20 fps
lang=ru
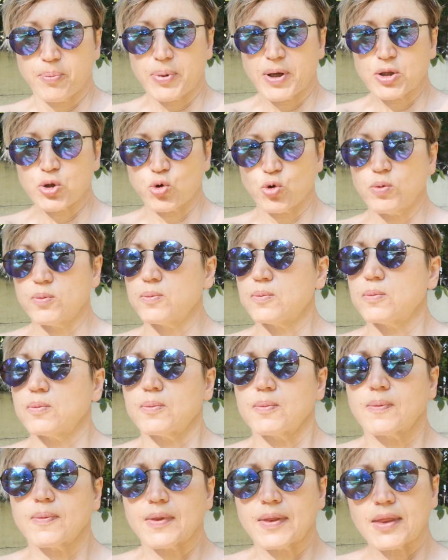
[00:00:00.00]

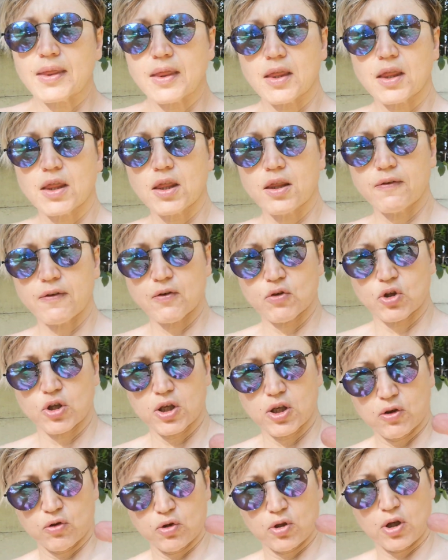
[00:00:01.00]
Потом две вот
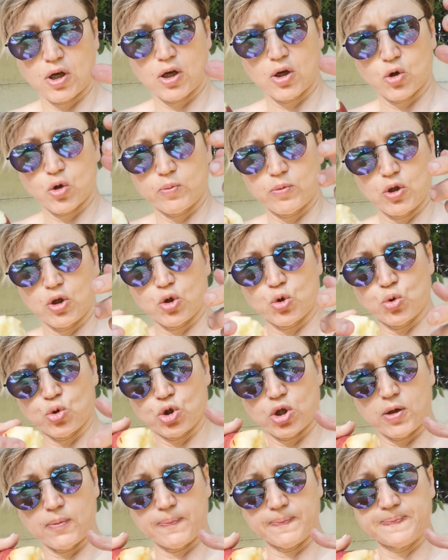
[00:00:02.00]
таких вот огромные
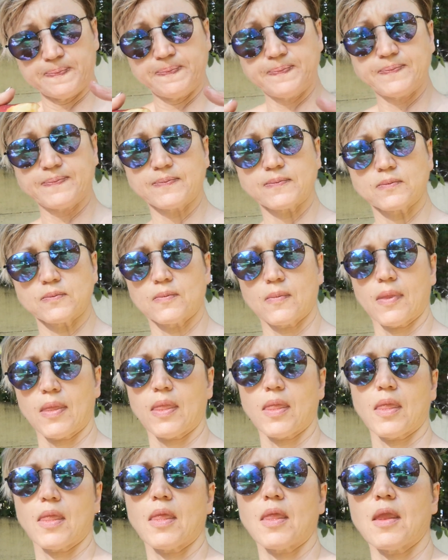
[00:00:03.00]
кружки
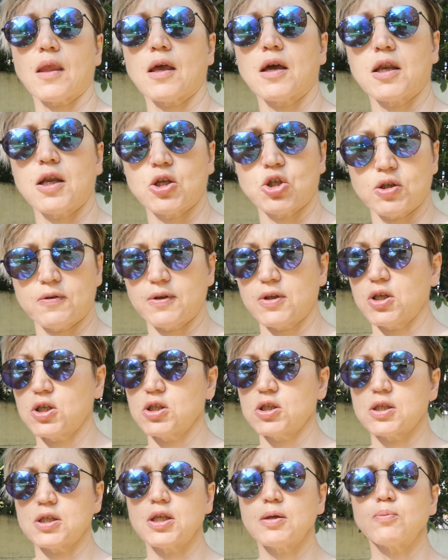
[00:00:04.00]
горячей
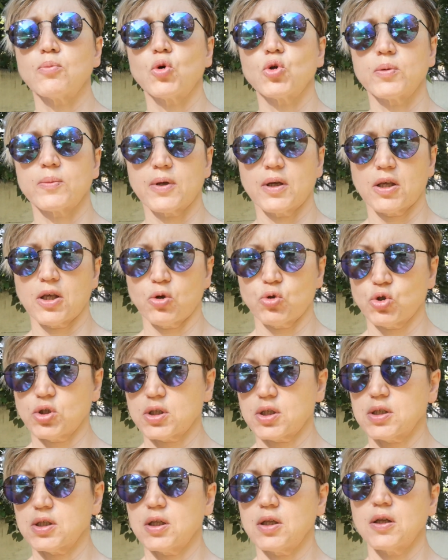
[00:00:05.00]
воды с лимоном, как я уже
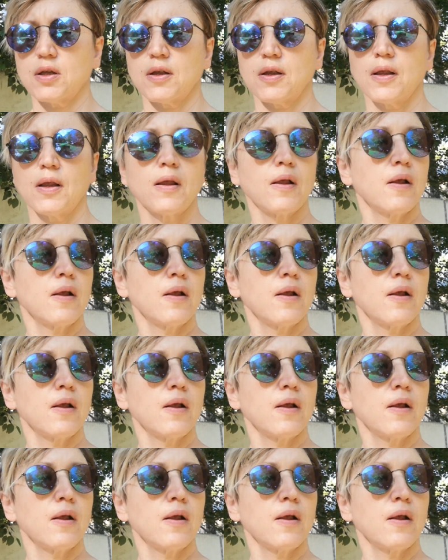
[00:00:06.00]
сказала.